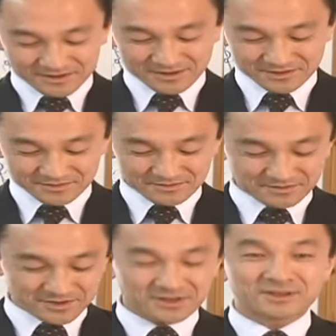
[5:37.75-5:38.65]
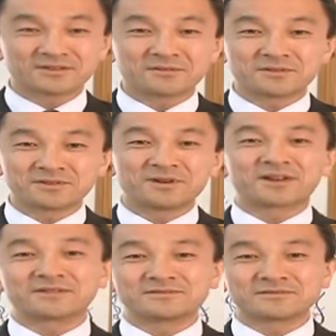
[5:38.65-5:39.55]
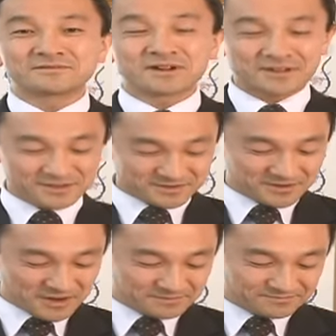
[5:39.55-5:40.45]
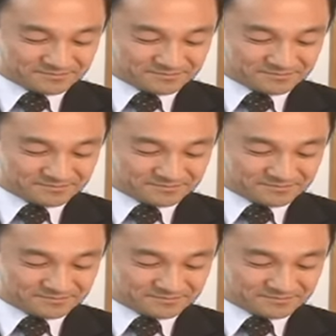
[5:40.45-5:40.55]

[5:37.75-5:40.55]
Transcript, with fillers: だそのように言われるわけですね